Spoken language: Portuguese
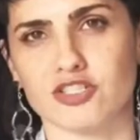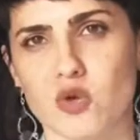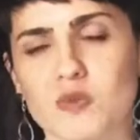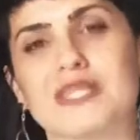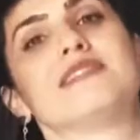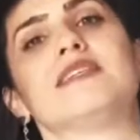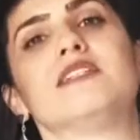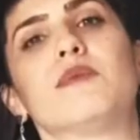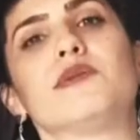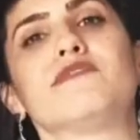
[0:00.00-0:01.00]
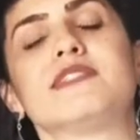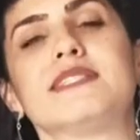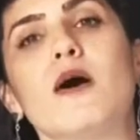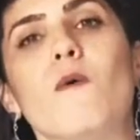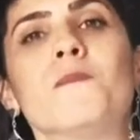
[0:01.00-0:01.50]
digamos assim, da
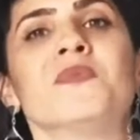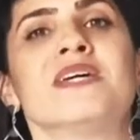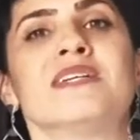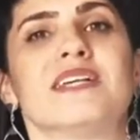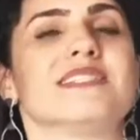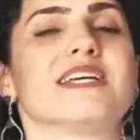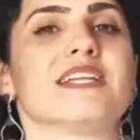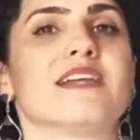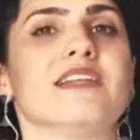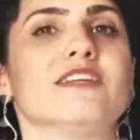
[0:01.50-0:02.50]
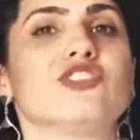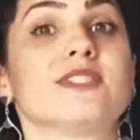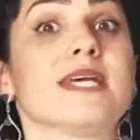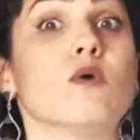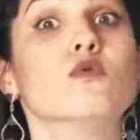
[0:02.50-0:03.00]
profissão, na Secretaria de
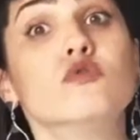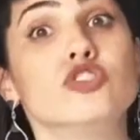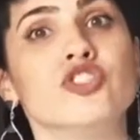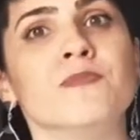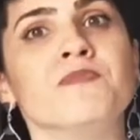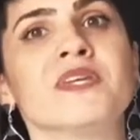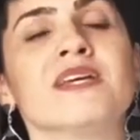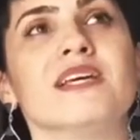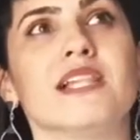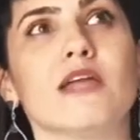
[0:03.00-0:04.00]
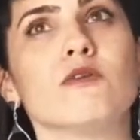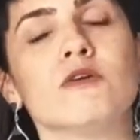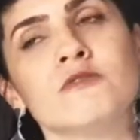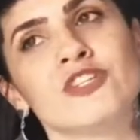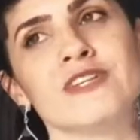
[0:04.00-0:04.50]
Saúde, lá no
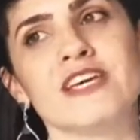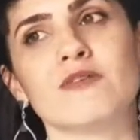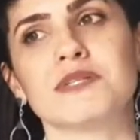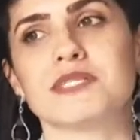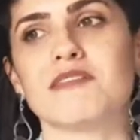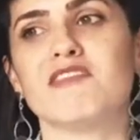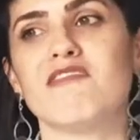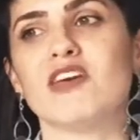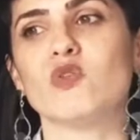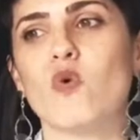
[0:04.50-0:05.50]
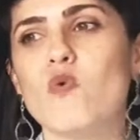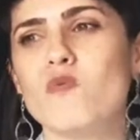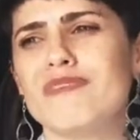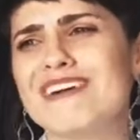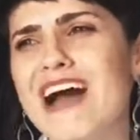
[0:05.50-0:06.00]
Rio de Janeiro, que está vivendo um
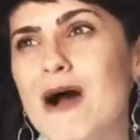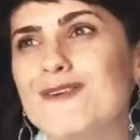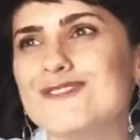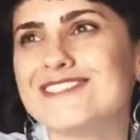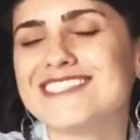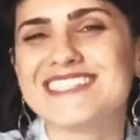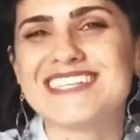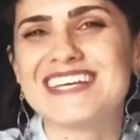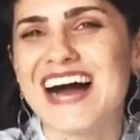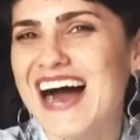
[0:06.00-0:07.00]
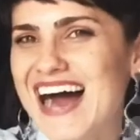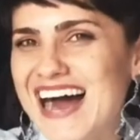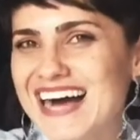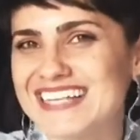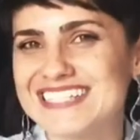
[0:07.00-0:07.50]
caos.
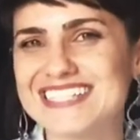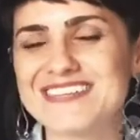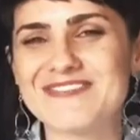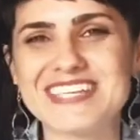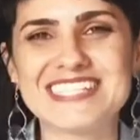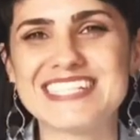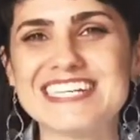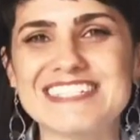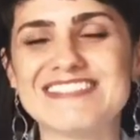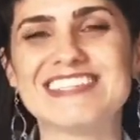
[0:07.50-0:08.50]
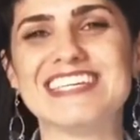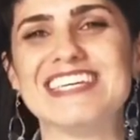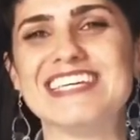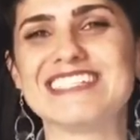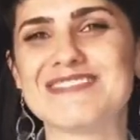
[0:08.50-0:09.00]
Ah, vocês estão pensando que
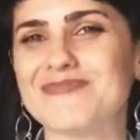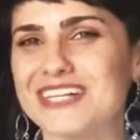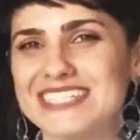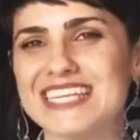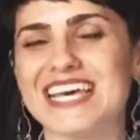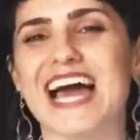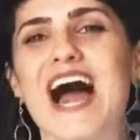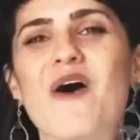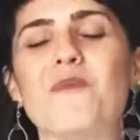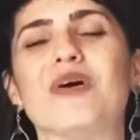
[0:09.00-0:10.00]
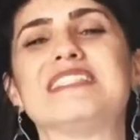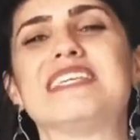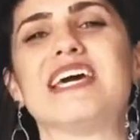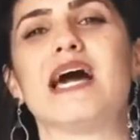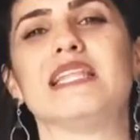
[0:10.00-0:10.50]
isso pode ser real, pode
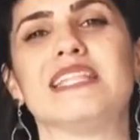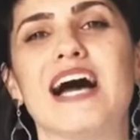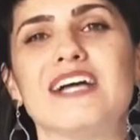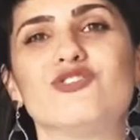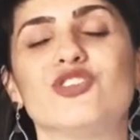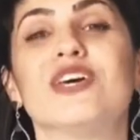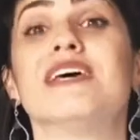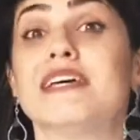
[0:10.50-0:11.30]
ser realidade?